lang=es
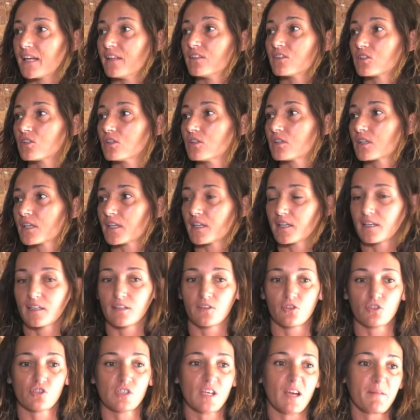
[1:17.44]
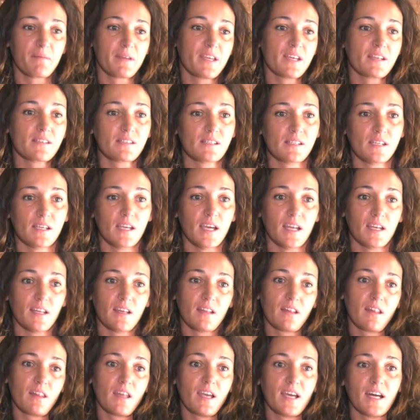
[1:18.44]
tanto que no sabía si
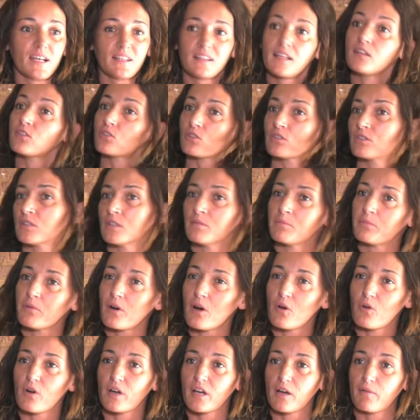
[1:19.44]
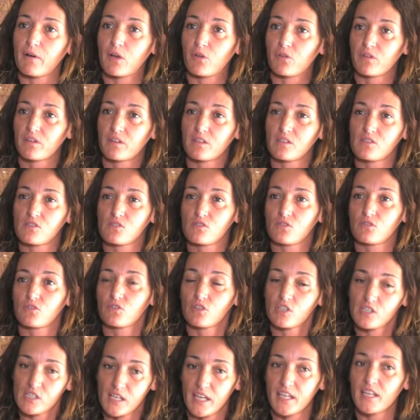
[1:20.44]
quería dedicar tanto tiempo a jugar a baloncesto.
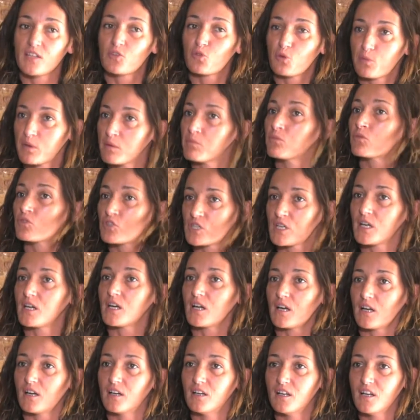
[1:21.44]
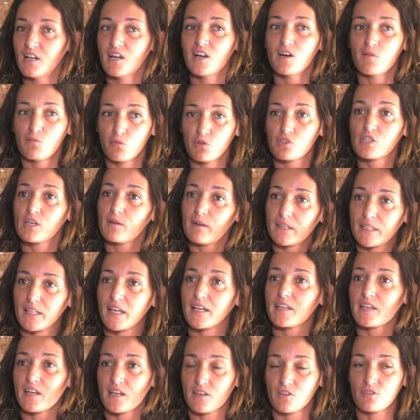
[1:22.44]
Entonces ahí tuve mucha, mucha
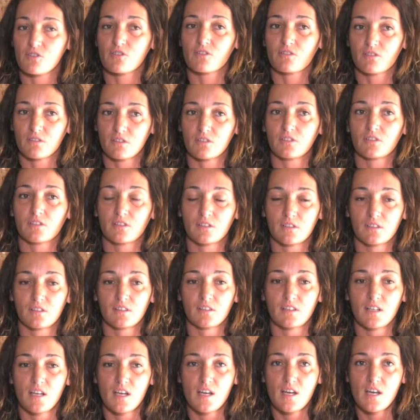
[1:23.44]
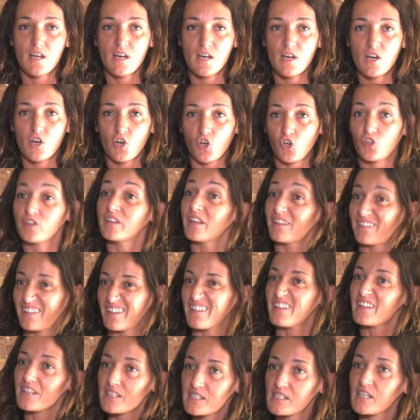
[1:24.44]
batalla yo con, con
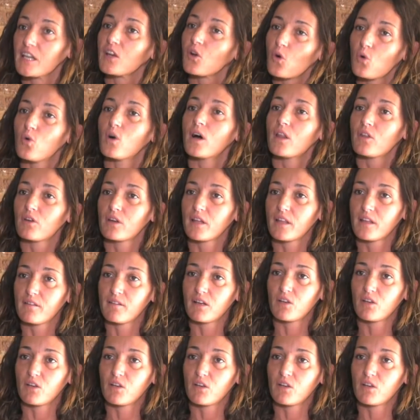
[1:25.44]
decidir ser jugadora de